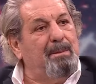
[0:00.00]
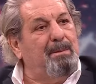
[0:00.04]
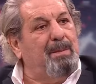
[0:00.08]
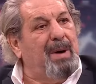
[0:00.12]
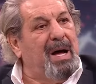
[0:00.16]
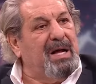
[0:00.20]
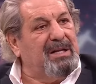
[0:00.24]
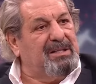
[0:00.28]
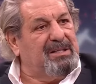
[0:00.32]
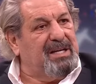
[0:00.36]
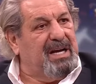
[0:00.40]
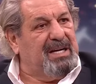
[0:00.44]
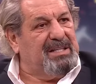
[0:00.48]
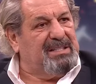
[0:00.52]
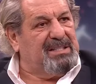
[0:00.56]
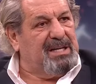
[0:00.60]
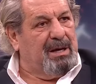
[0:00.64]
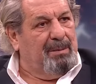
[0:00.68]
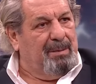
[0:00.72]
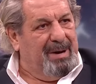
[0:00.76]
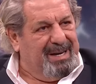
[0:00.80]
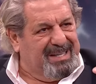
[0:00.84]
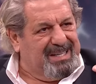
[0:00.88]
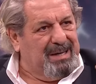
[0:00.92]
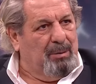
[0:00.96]
ben
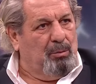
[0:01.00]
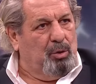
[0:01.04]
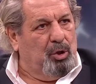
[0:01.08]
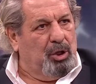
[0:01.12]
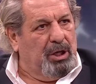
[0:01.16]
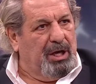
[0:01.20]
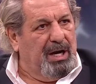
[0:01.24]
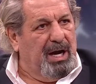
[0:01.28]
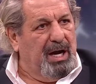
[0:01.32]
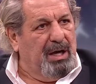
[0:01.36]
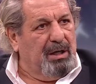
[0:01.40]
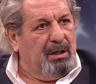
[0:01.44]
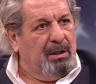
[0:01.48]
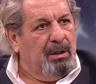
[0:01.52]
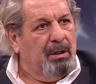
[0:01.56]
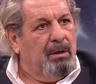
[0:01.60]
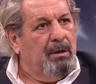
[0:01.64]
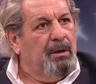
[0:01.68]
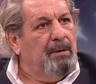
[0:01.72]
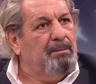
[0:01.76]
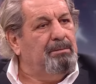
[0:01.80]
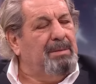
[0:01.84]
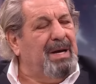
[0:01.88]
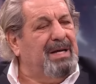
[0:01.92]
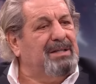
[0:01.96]
baltaysam hakem olarak
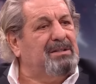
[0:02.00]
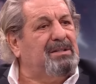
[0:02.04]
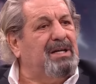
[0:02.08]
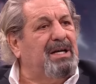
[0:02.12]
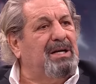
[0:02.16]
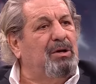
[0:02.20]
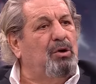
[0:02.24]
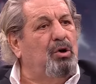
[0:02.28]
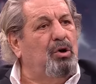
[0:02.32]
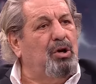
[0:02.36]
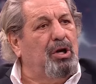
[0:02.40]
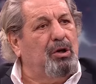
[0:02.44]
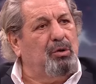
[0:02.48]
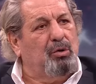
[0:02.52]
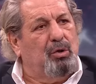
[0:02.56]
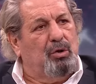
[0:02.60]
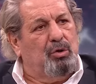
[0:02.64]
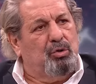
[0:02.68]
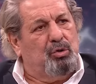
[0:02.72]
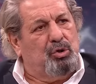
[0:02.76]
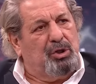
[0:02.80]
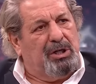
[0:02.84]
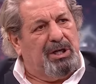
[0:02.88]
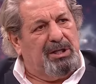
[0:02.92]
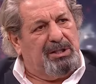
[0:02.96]
ben sana öyle
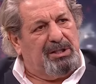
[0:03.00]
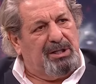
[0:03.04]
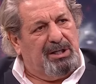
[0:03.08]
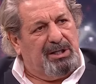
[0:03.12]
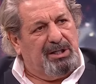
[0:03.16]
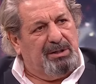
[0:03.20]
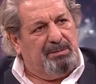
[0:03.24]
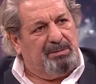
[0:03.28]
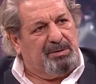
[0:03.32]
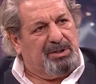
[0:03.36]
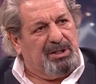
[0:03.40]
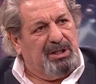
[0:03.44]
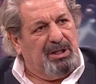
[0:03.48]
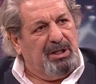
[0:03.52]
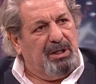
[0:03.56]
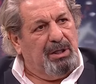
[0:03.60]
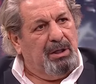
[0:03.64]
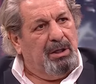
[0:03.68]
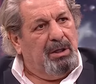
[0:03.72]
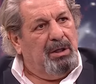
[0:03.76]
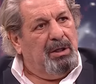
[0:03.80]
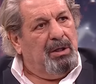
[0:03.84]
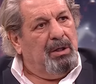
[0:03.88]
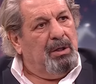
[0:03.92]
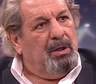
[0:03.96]
görüntü getiririm ki
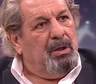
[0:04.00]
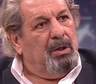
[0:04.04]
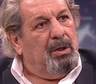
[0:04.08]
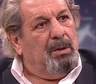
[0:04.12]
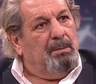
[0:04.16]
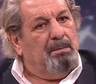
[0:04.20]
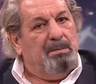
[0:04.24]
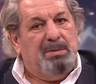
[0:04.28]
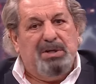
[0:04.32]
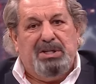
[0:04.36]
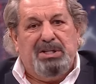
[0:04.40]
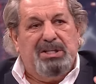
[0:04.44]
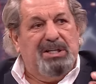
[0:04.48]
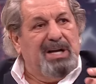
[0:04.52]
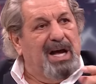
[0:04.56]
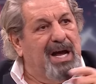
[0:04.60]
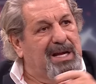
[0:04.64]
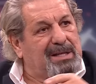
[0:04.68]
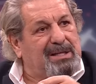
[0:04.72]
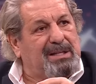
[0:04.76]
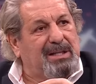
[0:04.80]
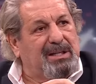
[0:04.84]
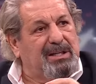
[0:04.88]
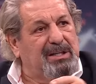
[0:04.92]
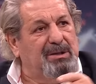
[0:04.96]
birini
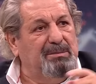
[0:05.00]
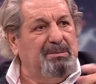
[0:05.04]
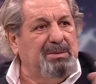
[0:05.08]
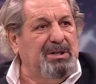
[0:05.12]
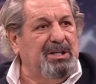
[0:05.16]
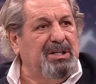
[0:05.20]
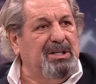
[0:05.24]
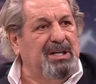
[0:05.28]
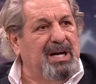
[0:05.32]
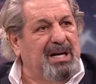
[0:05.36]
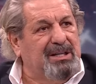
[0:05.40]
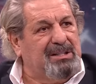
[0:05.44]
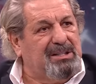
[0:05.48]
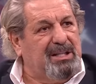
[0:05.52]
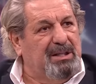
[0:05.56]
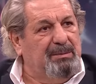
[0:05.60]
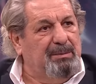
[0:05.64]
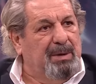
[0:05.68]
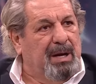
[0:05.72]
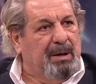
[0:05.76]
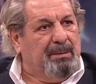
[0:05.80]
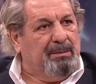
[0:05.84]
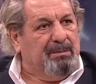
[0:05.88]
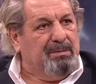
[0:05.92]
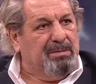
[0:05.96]
attırırım birini
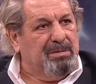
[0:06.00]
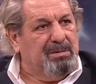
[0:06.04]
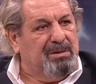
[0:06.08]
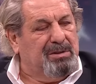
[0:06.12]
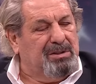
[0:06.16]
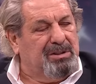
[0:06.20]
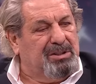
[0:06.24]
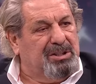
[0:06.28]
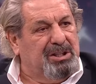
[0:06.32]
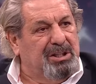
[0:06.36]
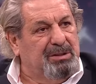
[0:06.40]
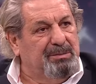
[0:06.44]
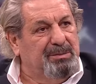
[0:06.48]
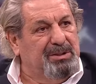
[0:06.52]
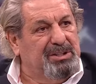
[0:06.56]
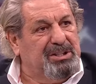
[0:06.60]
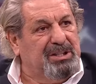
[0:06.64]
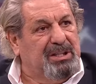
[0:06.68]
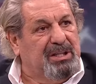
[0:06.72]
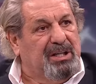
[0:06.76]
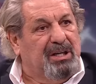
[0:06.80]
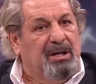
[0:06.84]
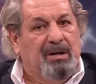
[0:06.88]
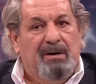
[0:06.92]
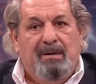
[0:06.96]
attırmam. Doğru.
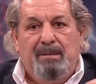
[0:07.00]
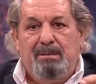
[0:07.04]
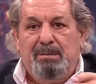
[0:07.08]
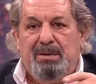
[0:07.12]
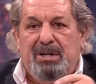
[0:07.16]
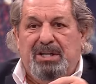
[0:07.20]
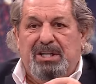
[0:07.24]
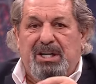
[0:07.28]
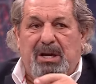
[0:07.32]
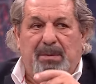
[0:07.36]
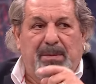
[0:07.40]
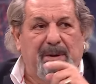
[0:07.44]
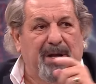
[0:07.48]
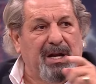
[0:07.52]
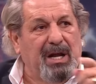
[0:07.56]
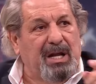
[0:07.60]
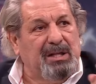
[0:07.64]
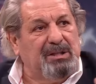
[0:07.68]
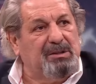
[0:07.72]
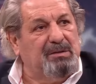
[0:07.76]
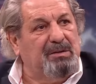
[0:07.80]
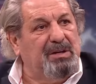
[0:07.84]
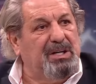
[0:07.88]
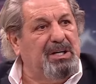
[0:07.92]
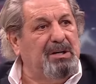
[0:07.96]
Kırmızı. Birine
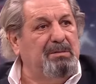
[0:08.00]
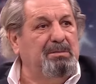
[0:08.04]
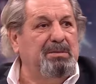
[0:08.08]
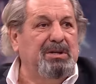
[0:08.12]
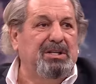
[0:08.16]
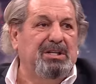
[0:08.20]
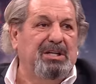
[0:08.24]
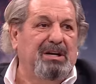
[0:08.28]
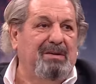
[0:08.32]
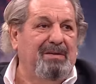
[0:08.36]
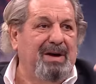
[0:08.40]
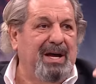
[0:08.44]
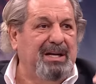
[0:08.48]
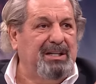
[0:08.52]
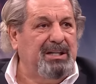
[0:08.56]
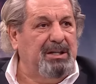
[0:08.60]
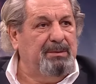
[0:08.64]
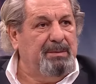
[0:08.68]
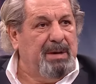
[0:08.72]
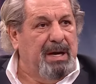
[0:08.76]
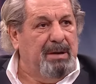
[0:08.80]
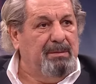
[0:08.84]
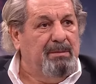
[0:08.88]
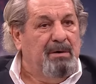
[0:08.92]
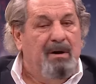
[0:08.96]
penaltı veririm birine
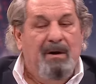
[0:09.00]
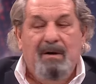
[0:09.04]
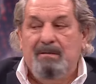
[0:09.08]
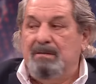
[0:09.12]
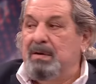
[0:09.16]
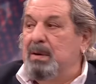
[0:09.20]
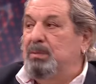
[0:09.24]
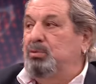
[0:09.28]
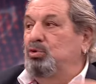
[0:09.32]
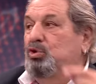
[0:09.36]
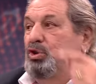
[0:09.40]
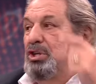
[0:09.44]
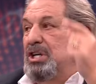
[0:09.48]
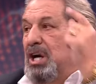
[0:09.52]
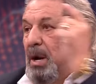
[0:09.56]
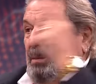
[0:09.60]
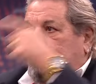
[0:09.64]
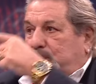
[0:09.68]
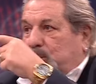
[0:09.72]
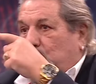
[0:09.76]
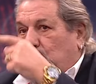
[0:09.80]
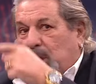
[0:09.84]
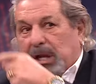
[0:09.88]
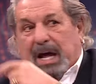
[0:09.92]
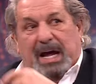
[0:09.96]
verdirmem. Ve bunu
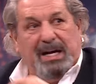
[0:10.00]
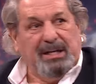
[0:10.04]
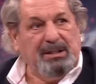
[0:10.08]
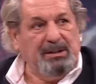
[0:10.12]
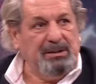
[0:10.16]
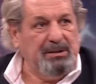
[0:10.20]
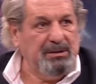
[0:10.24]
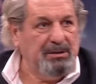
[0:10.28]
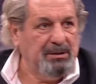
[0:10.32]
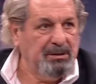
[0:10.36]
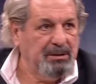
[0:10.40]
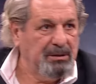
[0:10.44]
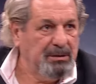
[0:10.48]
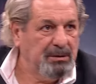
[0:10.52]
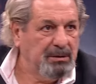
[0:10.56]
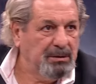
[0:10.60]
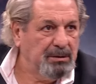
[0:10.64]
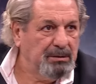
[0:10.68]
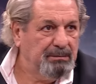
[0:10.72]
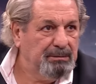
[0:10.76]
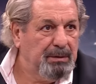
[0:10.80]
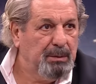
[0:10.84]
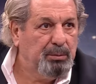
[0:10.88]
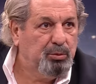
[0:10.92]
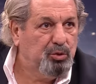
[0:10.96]
yapıyorlar.
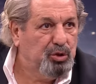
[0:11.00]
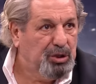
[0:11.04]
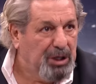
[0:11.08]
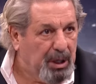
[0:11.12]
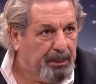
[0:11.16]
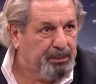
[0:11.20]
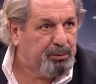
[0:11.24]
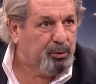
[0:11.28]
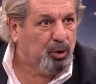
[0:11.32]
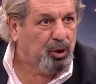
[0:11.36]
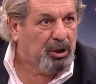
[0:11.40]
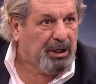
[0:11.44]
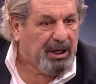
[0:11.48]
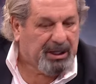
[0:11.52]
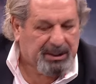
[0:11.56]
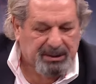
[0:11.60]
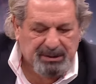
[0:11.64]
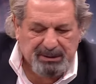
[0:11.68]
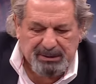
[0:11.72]
Ve bunu yapıyorlar